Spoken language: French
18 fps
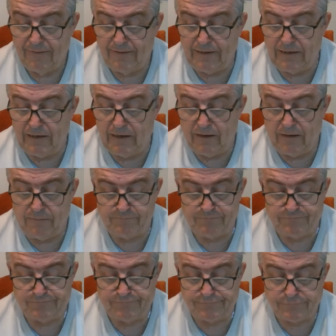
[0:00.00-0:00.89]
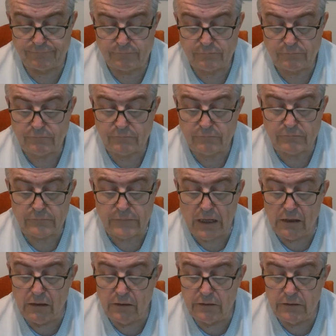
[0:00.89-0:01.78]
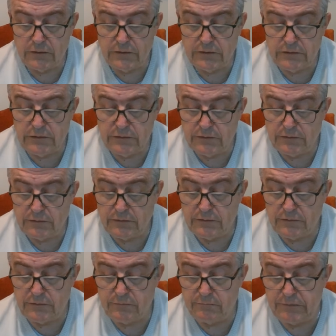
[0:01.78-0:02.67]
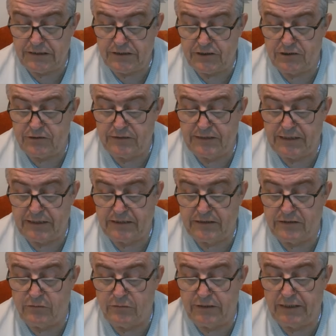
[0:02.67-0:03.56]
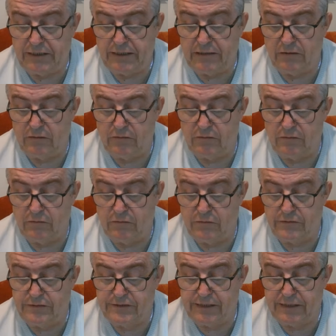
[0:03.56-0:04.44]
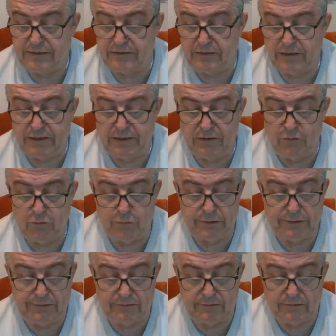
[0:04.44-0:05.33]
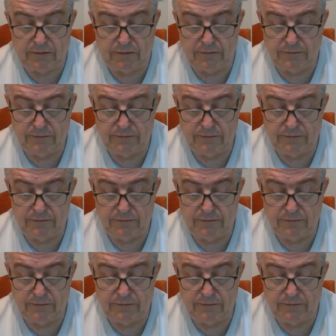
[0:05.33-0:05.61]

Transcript: Et là, euh, mais j'ai sélectionné euh, le 7 et le 8.